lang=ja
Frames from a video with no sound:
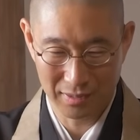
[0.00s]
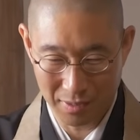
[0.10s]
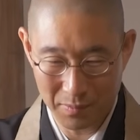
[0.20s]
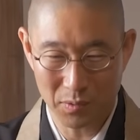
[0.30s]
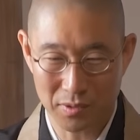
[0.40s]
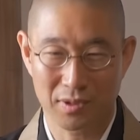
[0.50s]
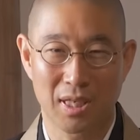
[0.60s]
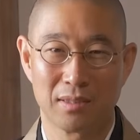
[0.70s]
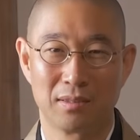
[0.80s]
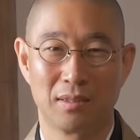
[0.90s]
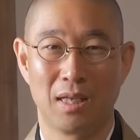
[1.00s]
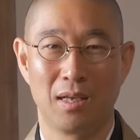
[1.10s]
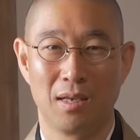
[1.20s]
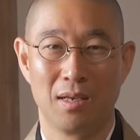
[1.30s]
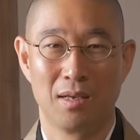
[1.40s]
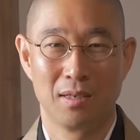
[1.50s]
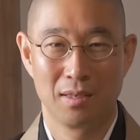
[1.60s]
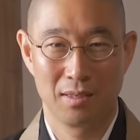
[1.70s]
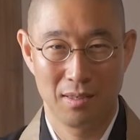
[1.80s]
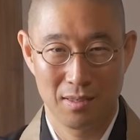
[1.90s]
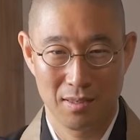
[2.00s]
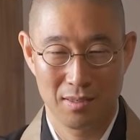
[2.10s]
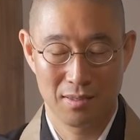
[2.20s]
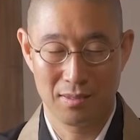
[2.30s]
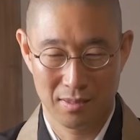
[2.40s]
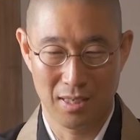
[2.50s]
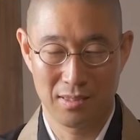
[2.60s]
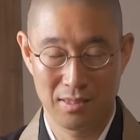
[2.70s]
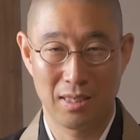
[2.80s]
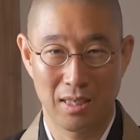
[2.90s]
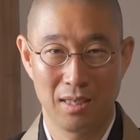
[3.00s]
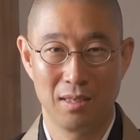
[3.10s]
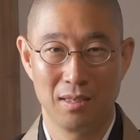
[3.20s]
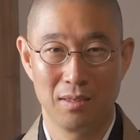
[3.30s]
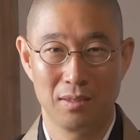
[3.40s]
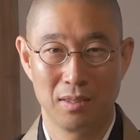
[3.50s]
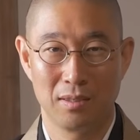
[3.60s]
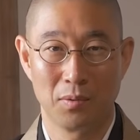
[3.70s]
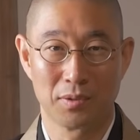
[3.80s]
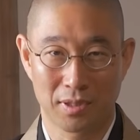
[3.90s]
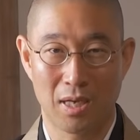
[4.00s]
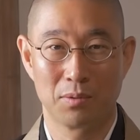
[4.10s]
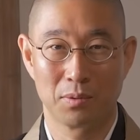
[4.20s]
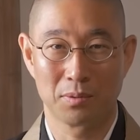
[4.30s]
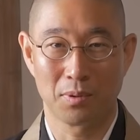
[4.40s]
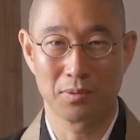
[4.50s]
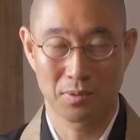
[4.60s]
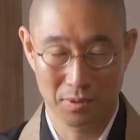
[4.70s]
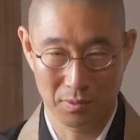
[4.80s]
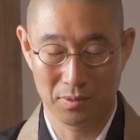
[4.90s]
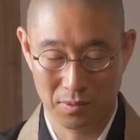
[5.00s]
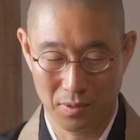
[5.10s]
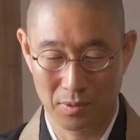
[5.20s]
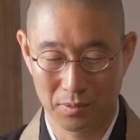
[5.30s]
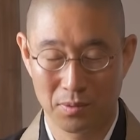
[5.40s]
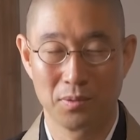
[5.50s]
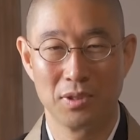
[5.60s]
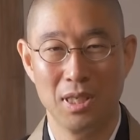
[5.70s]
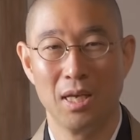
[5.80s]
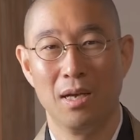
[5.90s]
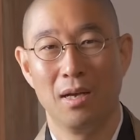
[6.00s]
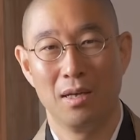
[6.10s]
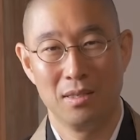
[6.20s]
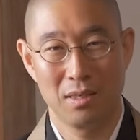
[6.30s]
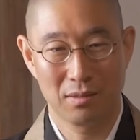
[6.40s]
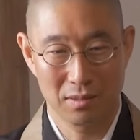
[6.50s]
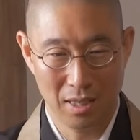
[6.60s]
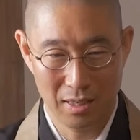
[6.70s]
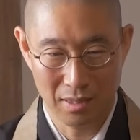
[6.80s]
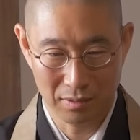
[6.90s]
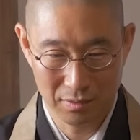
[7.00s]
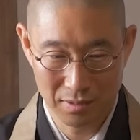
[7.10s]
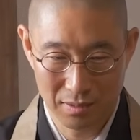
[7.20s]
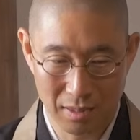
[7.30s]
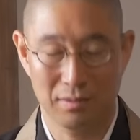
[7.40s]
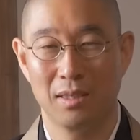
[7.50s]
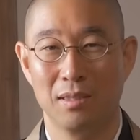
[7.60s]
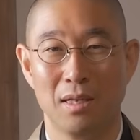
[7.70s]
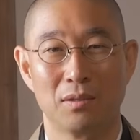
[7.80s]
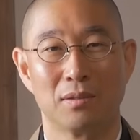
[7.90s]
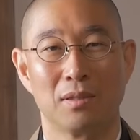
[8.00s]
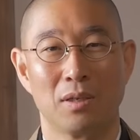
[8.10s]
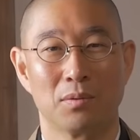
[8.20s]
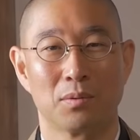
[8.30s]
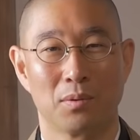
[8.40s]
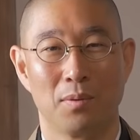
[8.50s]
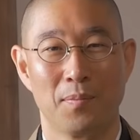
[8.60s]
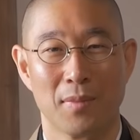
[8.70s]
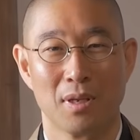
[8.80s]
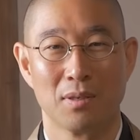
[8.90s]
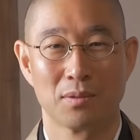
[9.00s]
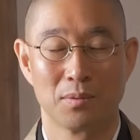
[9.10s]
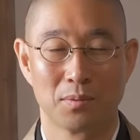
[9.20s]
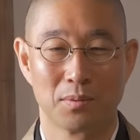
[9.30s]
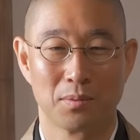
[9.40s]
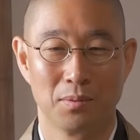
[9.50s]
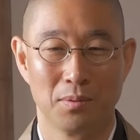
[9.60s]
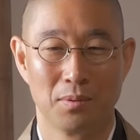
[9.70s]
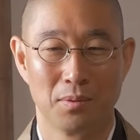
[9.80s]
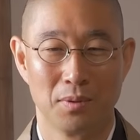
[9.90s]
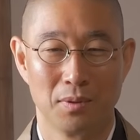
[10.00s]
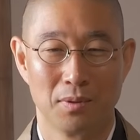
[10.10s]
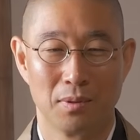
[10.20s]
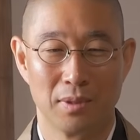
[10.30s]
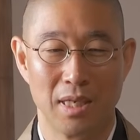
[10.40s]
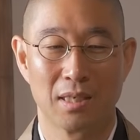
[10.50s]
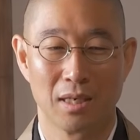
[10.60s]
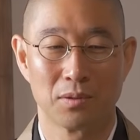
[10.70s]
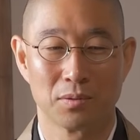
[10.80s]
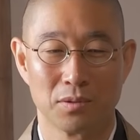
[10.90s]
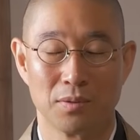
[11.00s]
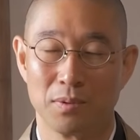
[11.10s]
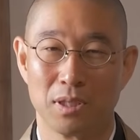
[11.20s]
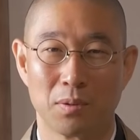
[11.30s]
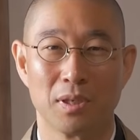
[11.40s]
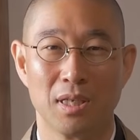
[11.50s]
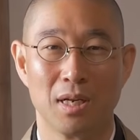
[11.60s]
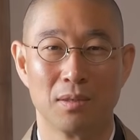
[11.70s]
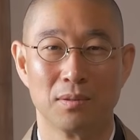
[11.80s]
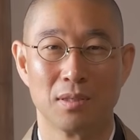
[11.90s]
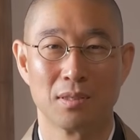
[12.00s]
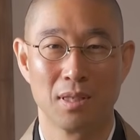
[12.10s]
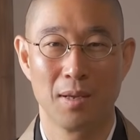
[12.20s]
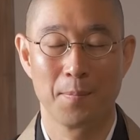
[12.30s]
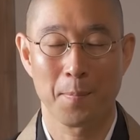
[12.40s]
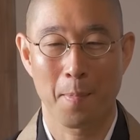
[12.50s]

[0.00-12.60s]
頭を使って精神的にを使うことこれをこれと同時に肉体がくったくたになるっていうことそのことを何か一つ自分に取り入れるんですね。